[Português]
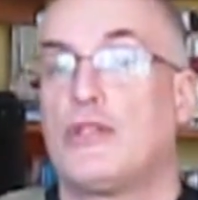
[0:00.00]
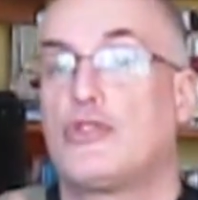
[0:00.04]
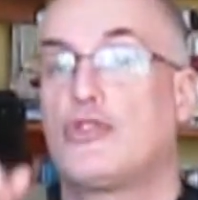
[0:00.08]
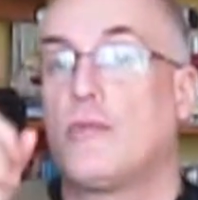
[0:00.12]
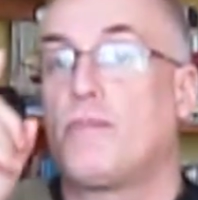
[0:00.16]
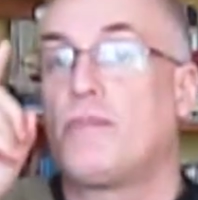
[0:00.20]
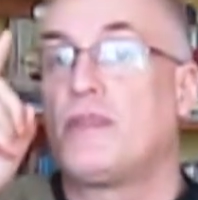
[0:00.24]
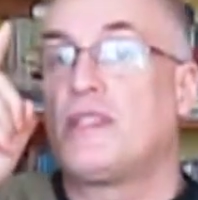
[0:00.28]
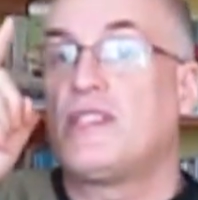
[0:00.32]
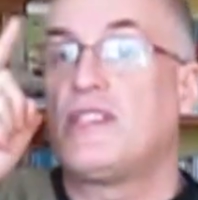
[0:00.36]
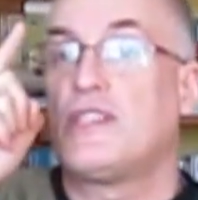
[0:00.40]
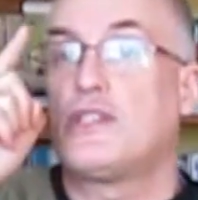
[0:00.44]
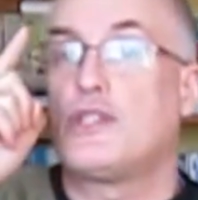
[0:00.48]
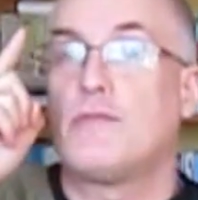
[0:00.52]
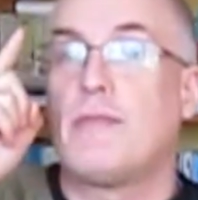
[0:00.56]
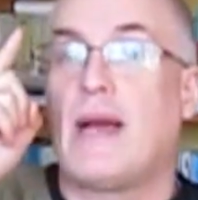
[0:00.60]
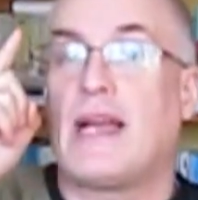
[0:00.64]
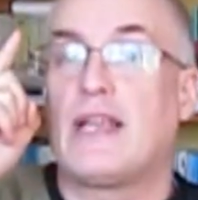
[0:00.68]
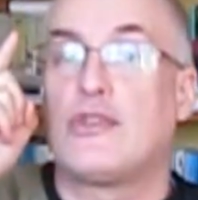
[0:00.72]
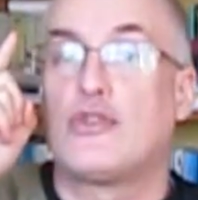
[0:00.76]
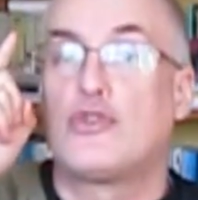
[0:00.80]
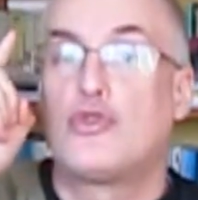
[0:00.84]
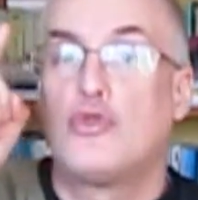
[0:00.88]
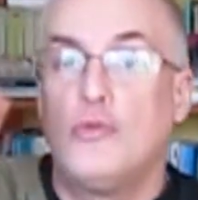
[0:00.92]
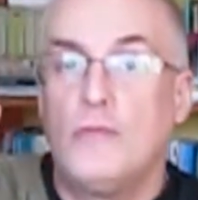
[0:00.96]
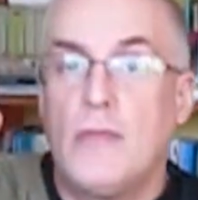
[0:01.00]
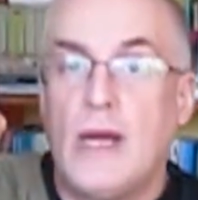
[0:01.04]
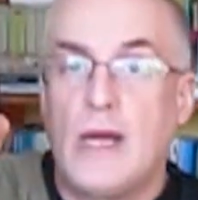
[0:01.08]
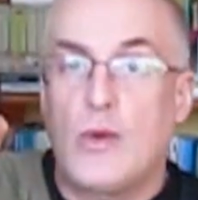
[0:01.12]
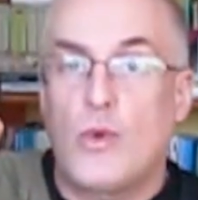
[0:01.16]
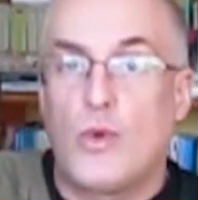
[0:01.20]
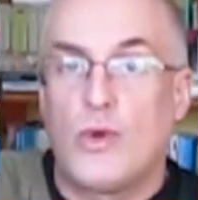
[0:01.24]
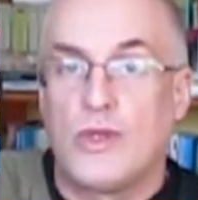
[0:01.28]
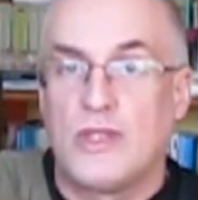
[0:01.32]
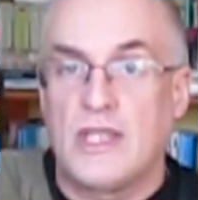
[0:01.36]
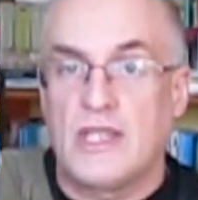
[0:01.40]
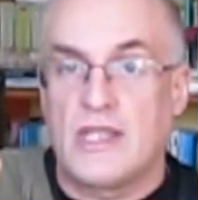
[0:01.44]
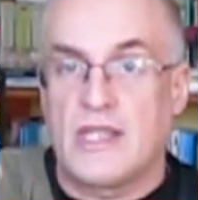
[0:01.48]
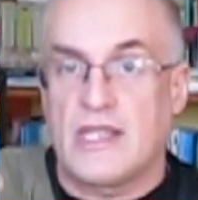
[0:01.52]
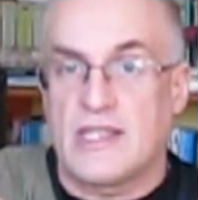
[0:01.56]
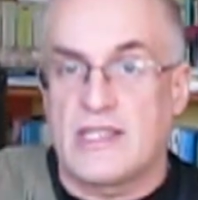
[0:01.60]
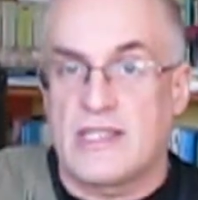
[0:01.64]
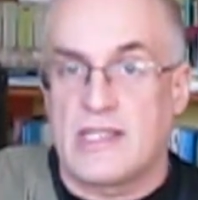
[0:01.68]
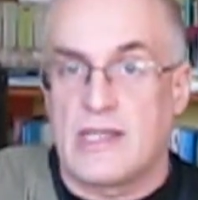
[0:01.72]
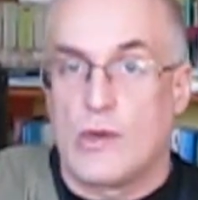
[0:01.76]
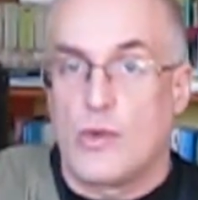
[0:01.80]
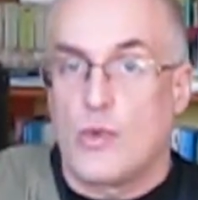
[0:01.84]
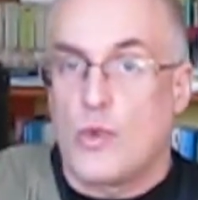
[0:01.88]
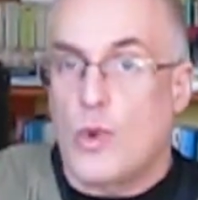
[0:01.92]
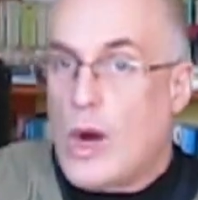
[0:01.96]
Só precisa de mais uma
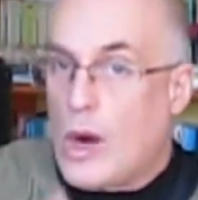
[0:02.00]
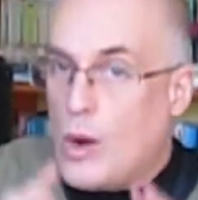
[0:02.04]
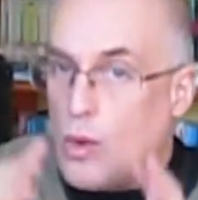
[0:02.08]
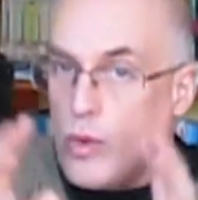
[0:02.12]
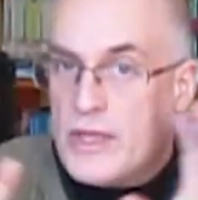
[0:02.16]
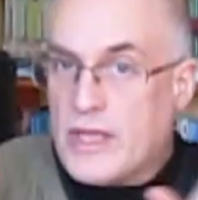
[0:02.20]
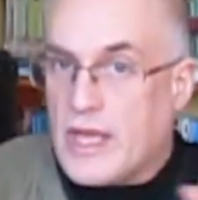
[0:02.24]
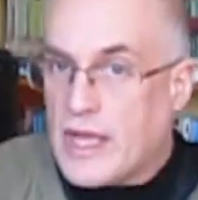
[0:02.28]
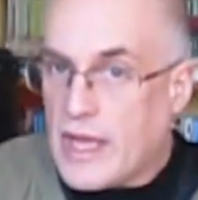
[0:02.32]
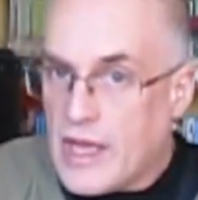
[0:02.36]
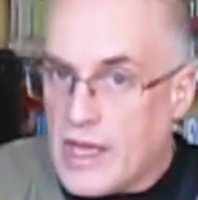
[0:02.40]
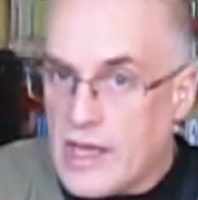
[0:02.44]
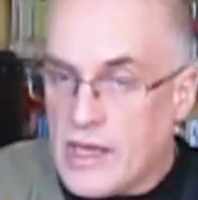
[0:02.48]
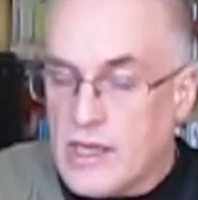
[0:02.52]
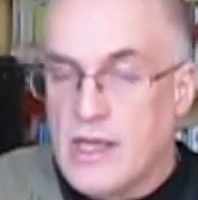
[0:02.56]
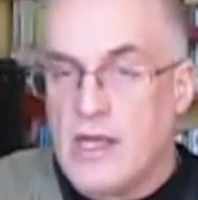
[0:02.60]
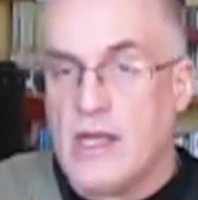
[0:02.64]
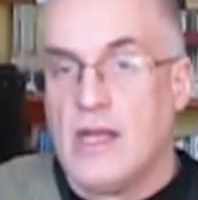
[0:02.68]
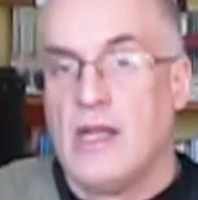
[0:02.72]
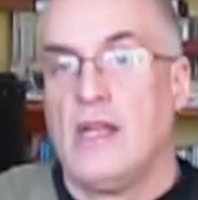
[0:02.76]
condenação qualquer